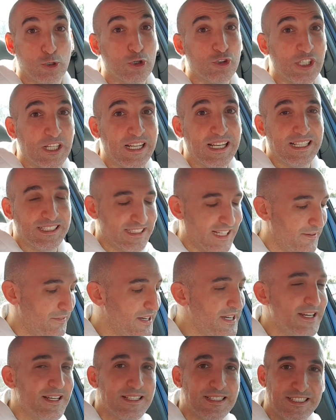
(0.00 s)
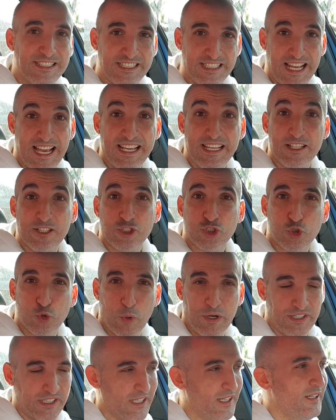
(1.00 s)
Corte Inglés, a ver si hay
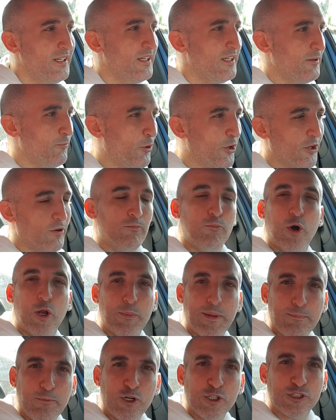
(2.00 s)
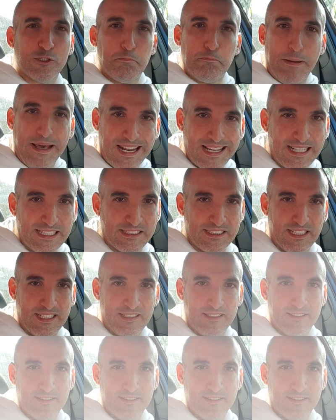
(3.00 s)
suerte. Bueno, volvemos para casa.